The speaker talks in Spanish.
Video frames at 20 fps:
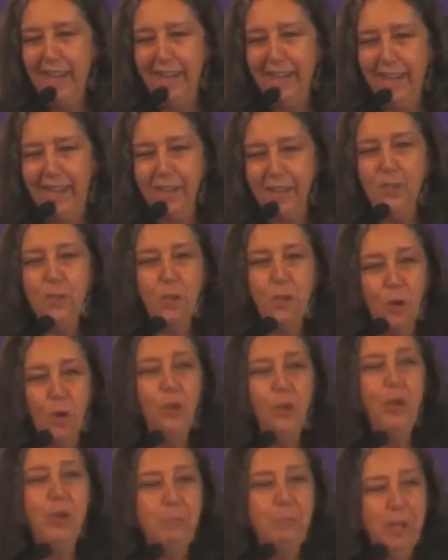que
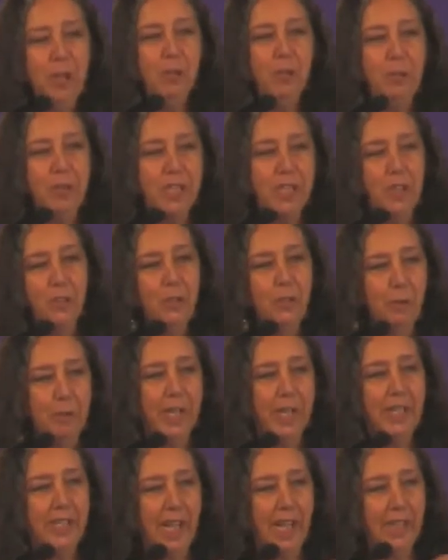solo en
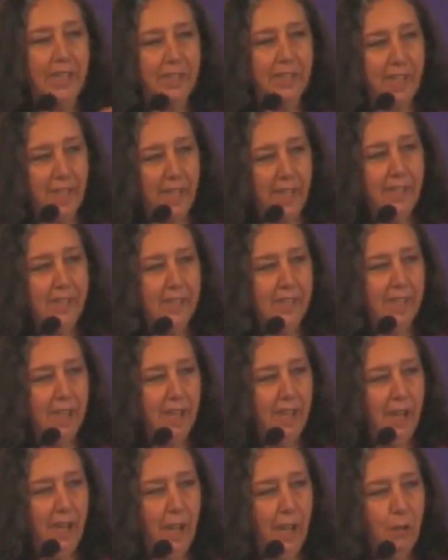1993,
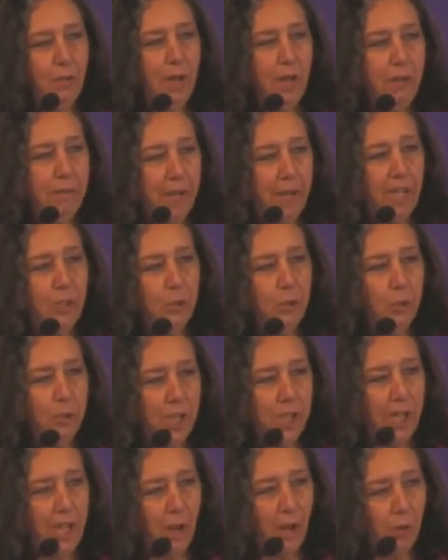en un evento
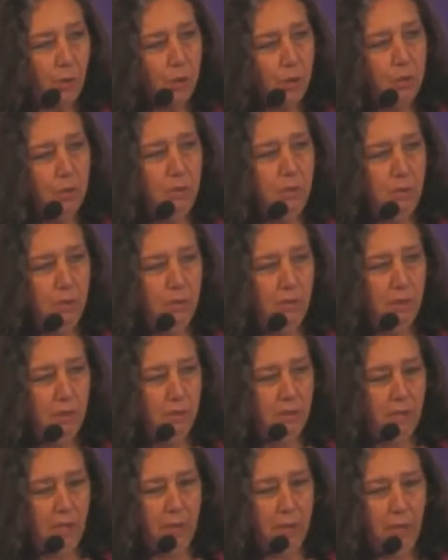de la ONU,
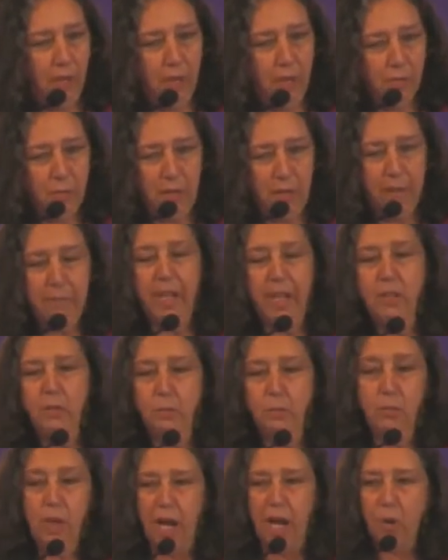que fue un
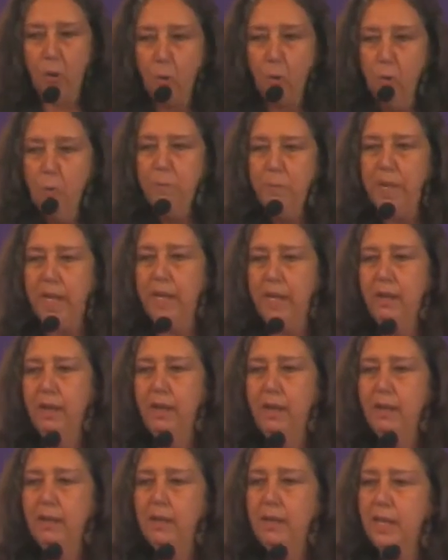evento, una cumbre
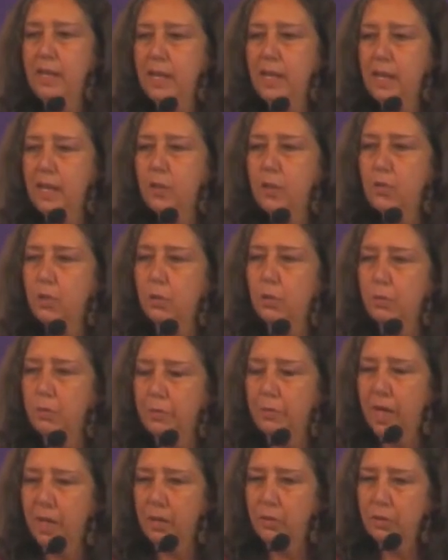de derechos
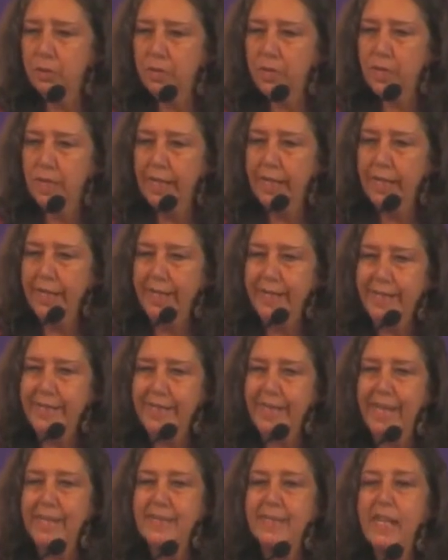humanos,
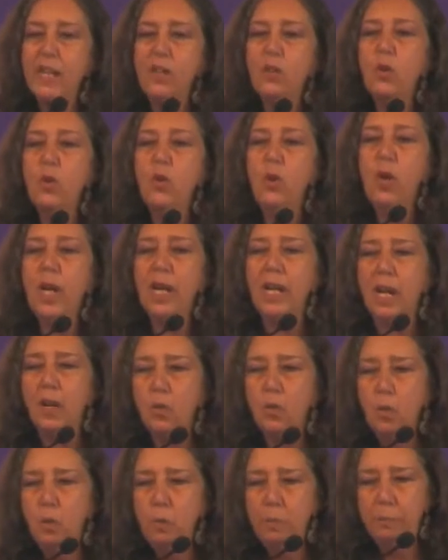se acercó a la
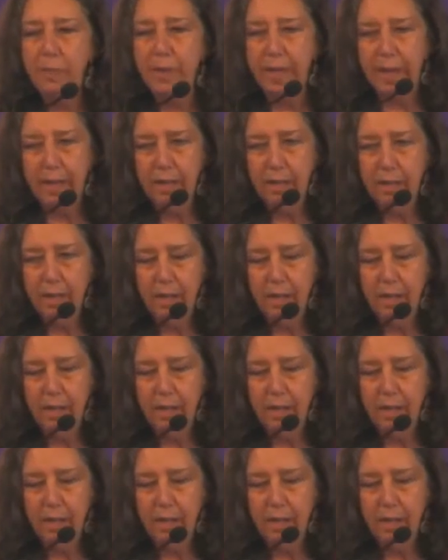cumbre